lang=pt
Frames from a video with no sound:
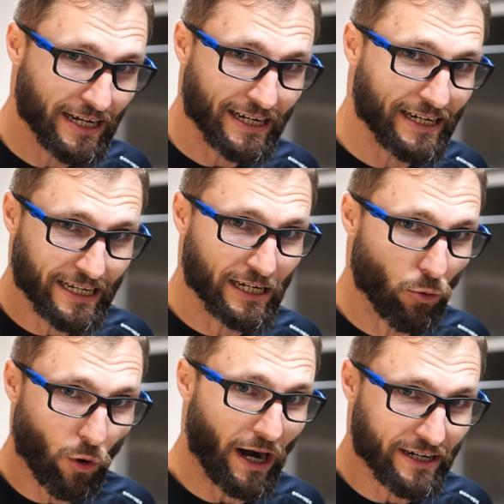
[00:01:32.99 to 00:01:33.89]
clica
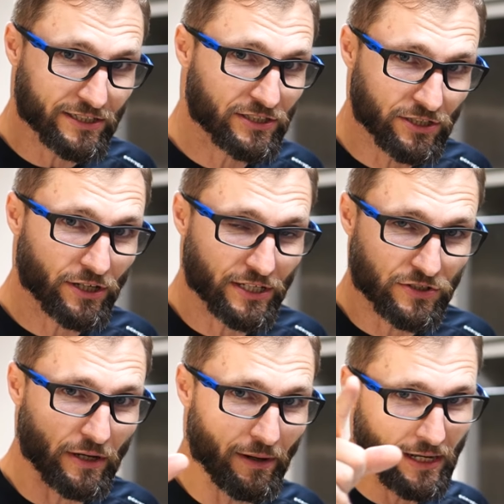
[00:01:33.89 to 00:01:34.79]
no cardzinho aqui em
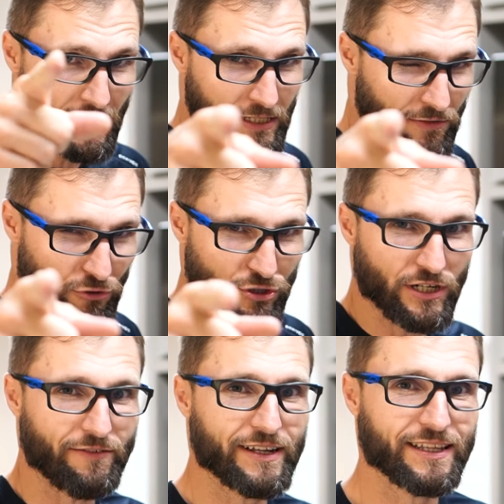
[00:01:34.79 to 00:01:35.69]
cima que você
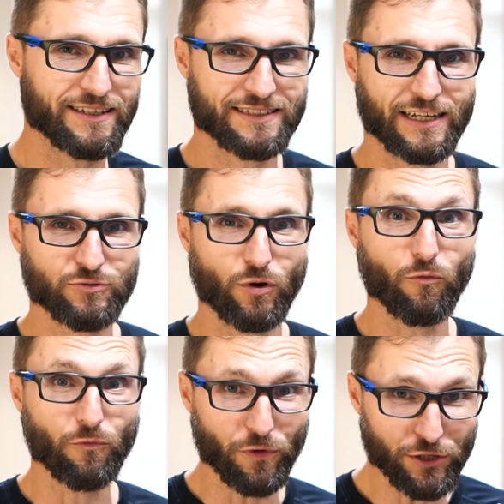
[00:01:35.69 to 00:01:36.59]
já vai ter acesso ao
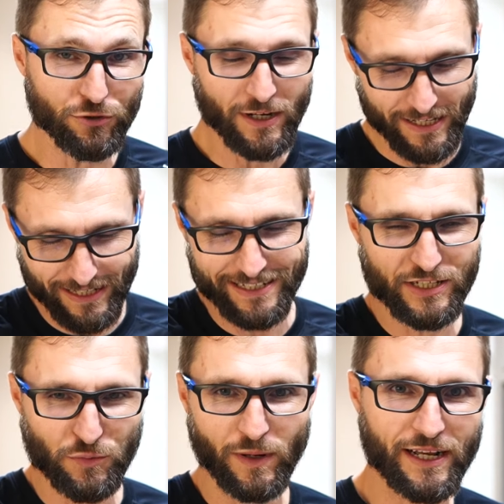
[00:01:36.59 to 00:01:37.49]
vídeo que a gente
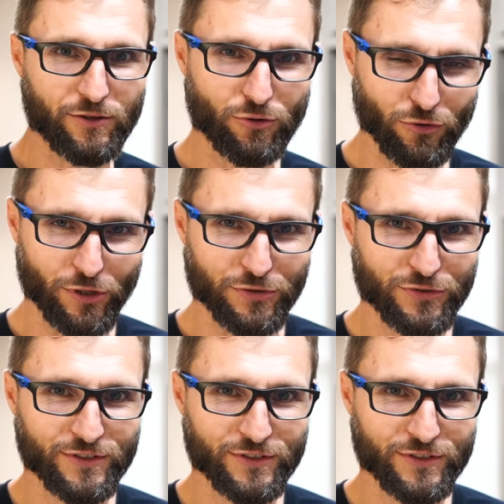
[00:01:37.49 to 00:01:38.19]
explica tudo isso.